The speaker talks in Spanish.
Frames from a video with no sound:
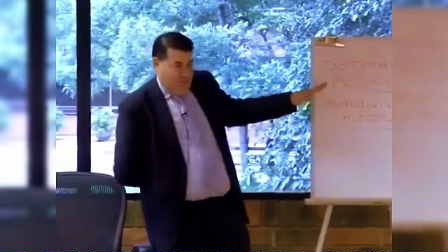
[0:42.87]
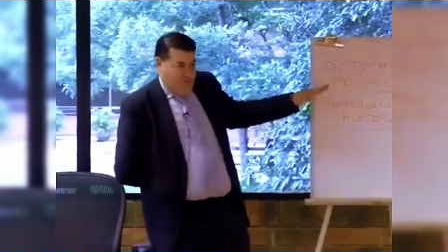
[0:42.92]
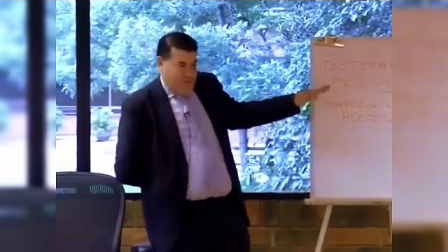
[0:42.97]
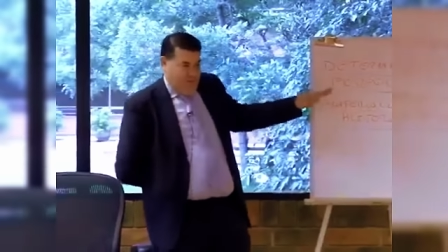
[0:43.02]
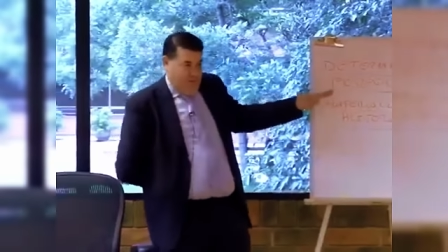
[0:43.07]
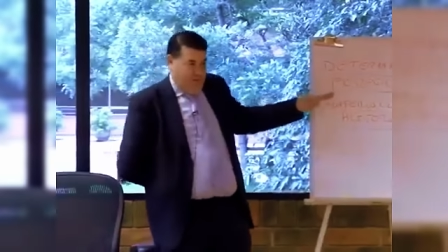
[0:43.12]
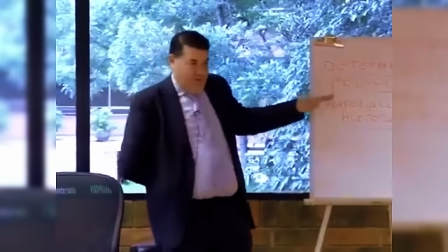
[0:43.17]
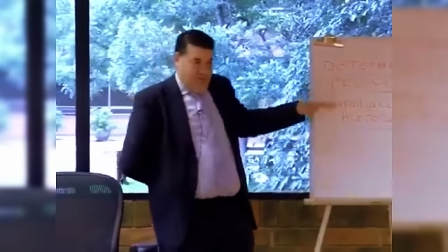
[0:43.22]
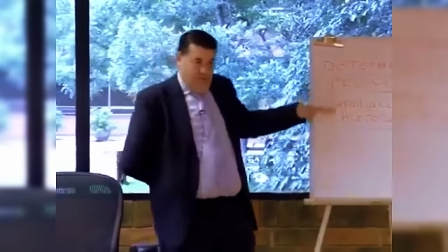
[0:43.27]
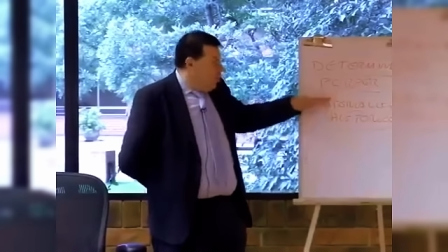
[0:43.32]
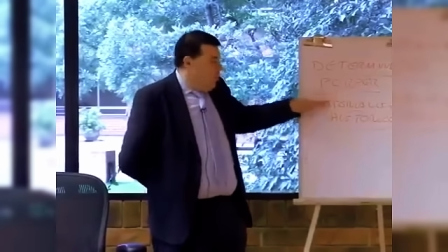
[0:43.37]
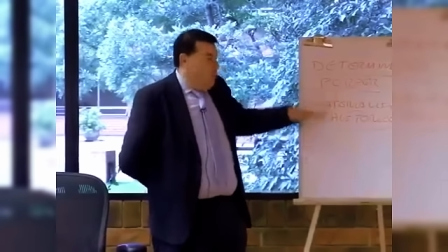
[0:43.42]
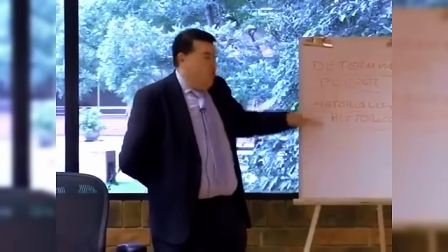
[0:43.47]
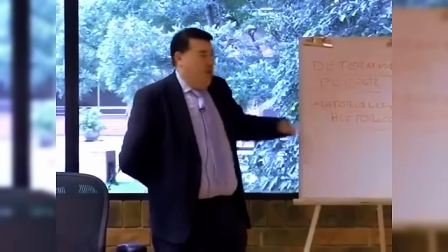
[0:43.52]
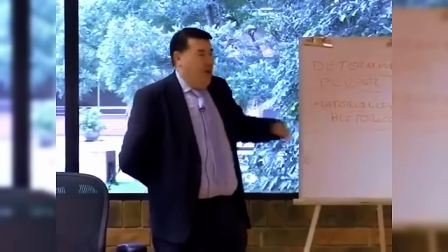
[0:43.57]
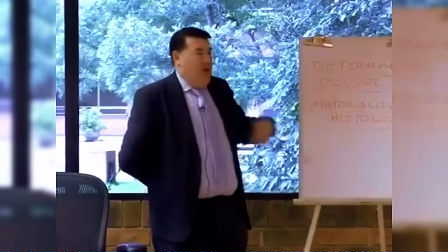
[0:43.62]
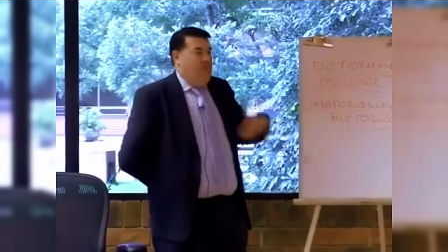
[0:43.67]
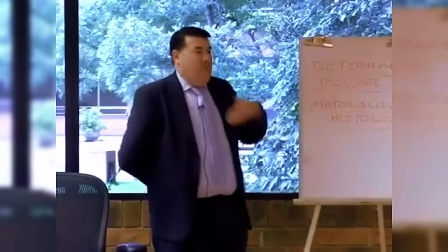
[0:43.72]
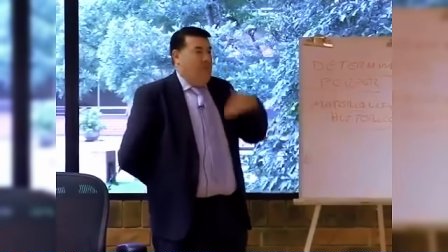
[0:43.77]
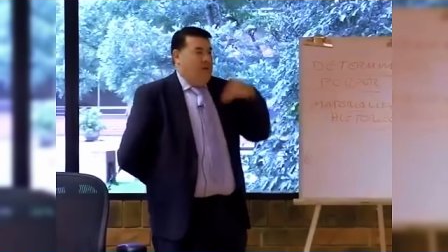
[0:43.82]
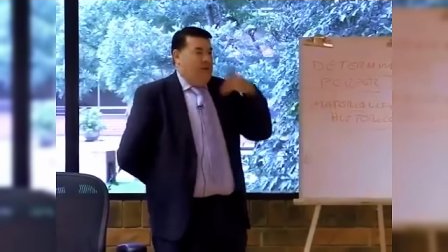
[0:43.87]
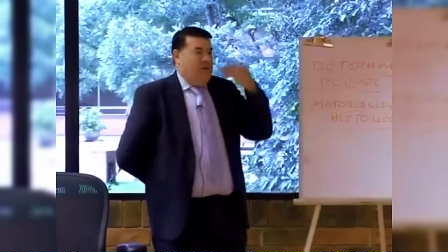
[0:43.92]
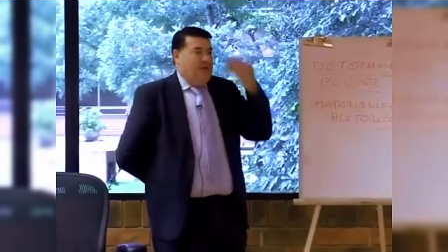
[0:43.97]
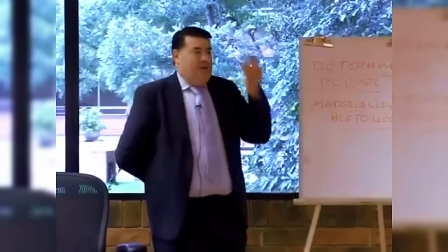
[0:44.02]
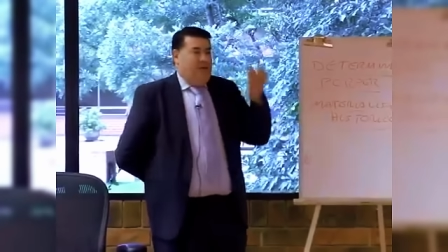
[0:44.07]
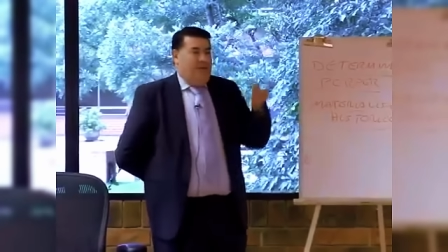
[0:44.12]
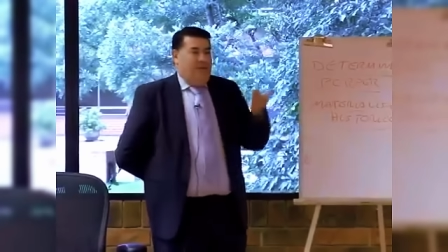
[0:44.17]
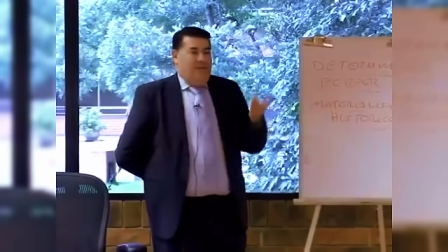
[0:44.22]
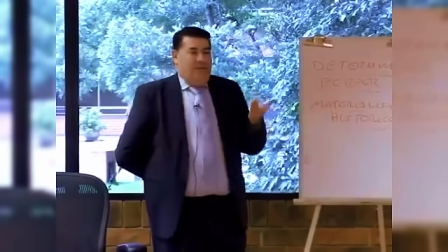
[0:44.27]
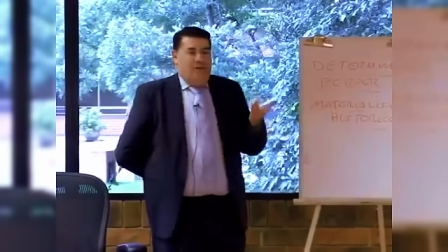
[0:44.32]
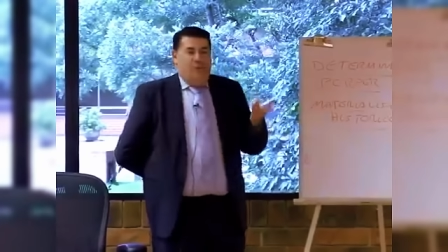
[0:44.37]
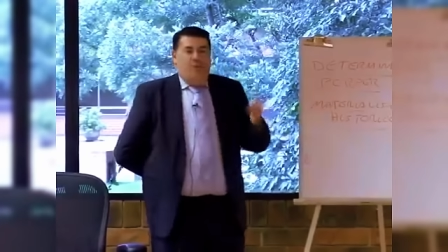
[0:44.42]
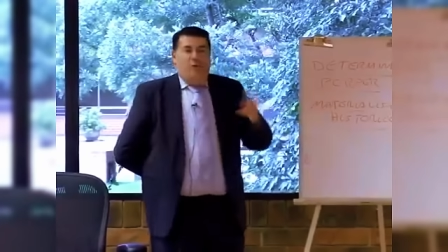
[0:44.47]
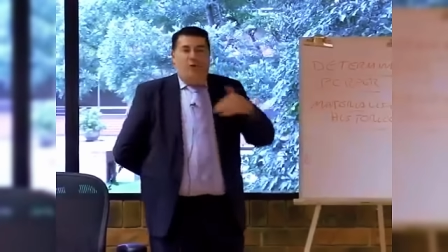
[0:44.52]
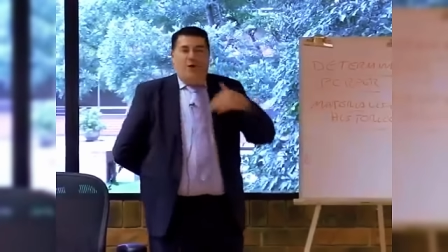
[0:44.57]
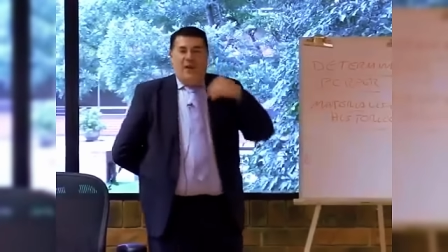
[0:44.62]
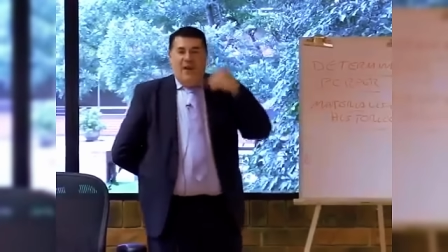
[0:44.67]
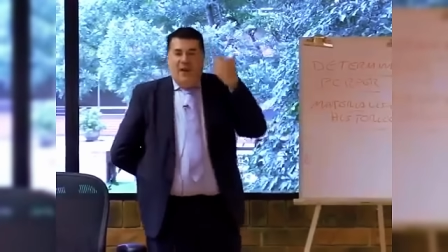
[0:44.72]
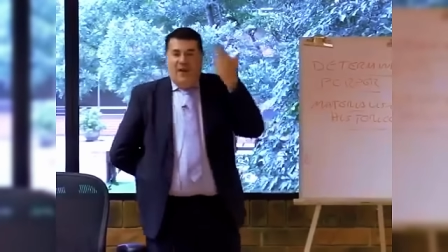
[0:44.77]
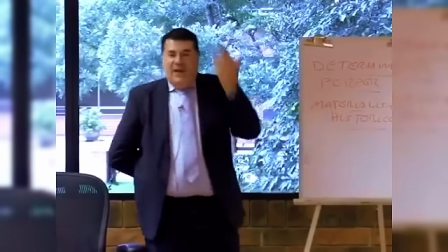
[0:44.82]
por estilo. ¿Cómo él puede, cómo
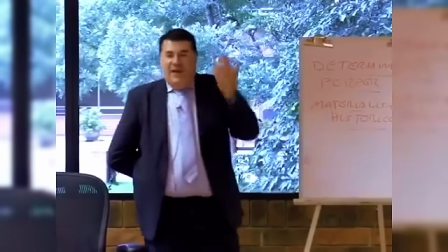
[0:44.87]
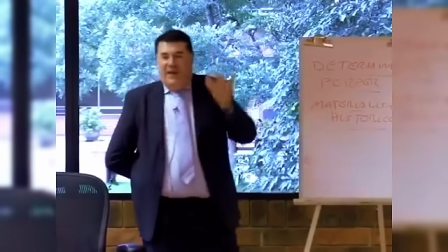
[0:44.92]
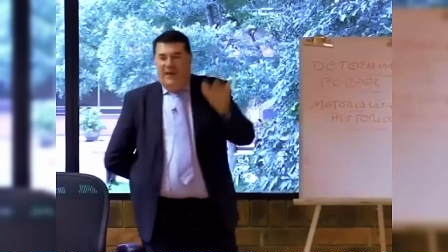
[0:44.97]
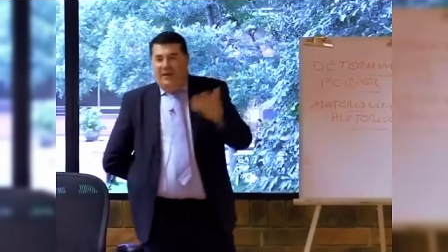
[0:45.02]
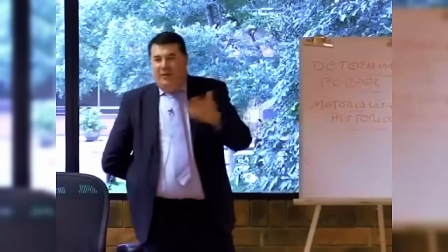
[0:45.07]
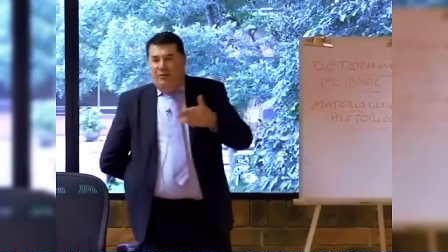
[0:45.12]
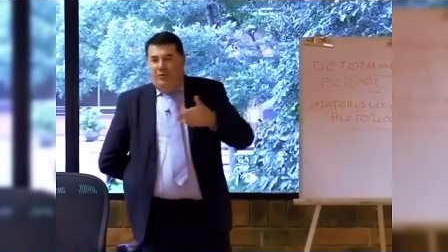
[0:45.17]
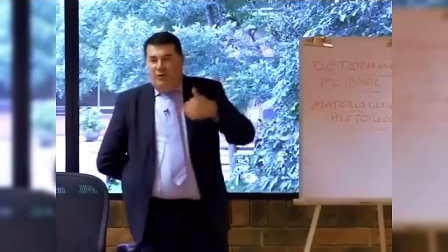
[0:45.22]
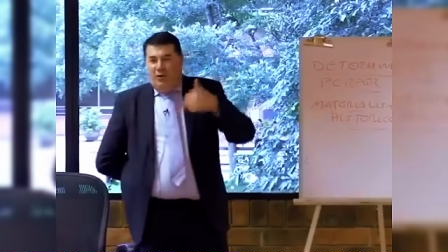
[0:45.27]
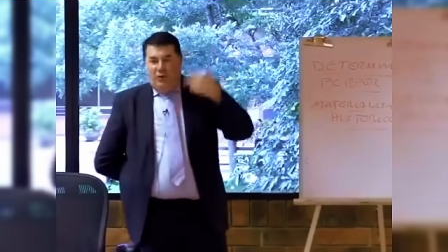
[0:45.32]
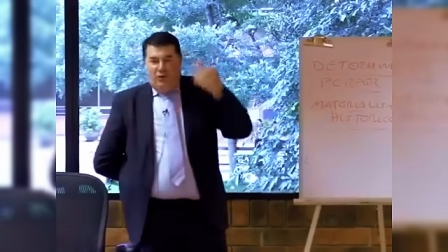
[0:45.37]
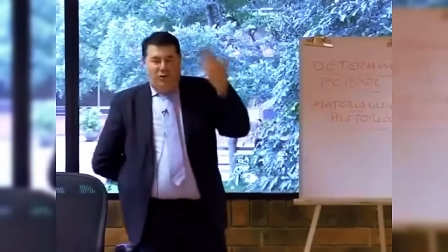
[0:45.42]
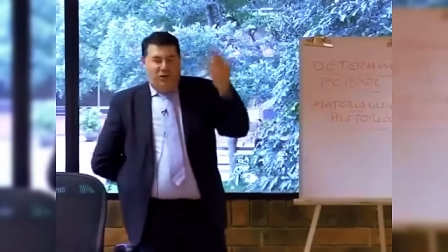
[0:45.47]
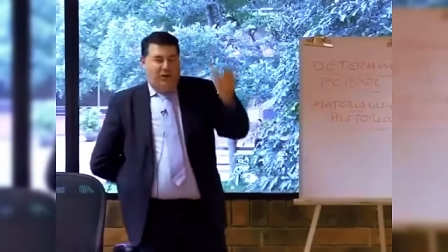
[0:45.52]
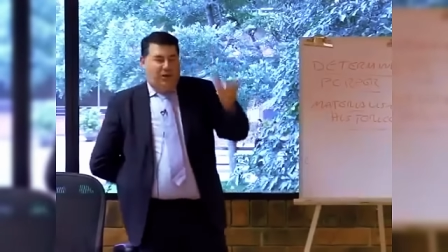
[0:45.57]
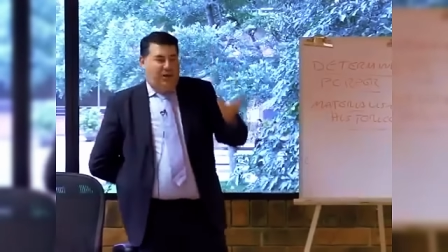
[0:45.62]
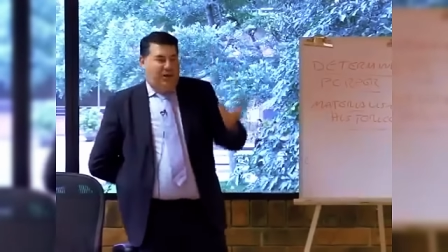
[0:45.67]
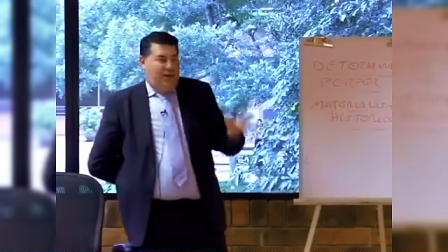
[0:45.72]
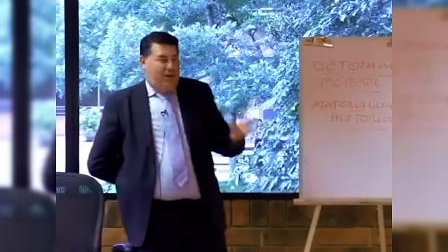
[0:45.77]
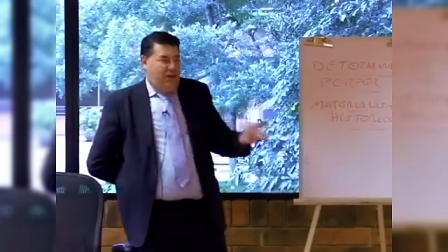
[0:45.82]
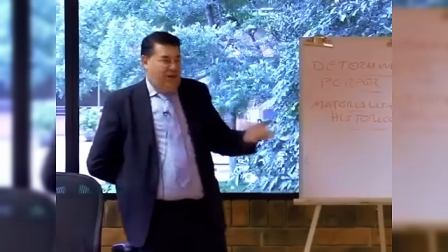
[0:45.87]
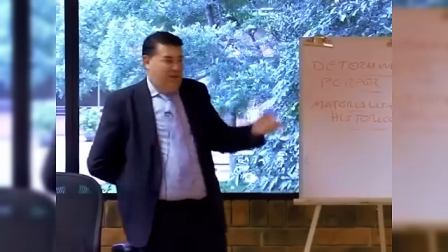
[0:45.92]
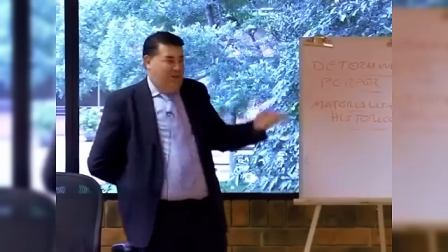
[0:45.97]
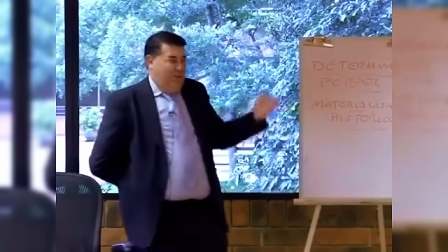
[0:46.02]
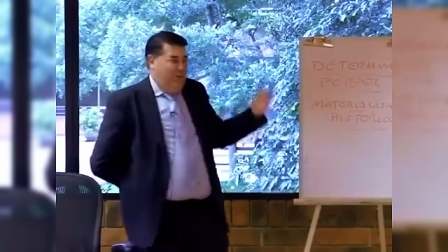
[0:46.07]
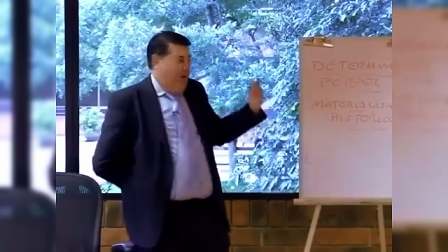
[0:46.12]
Lenin, Trotsky,